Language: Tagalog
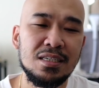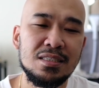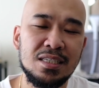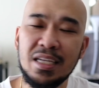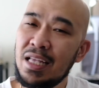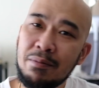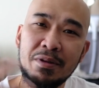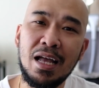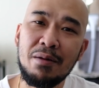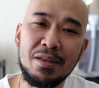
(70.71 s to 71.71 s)
sa
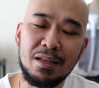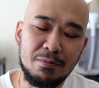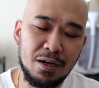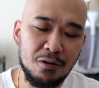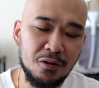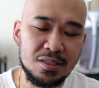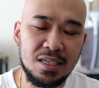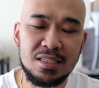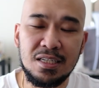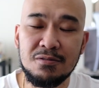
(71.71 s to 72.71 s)
dinami-dami ng mga
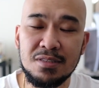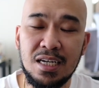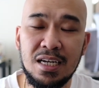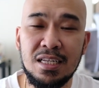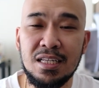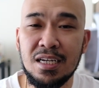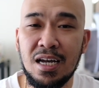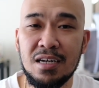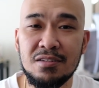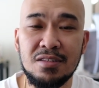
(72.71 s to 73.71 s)
causes na kung saan ay
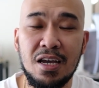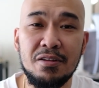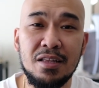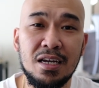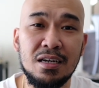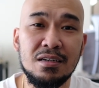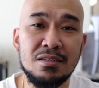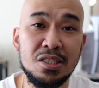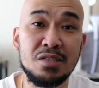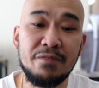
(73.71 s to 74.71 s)
nagkakaroon tayo ng
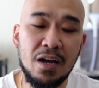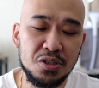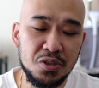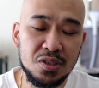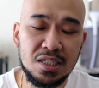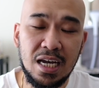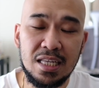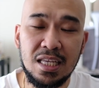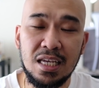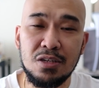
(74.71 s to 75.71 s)
dysfunction sa
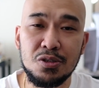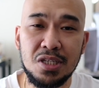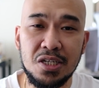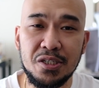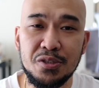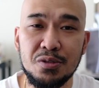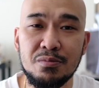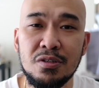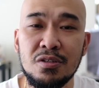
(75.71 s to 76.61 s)
ating eustachian tube.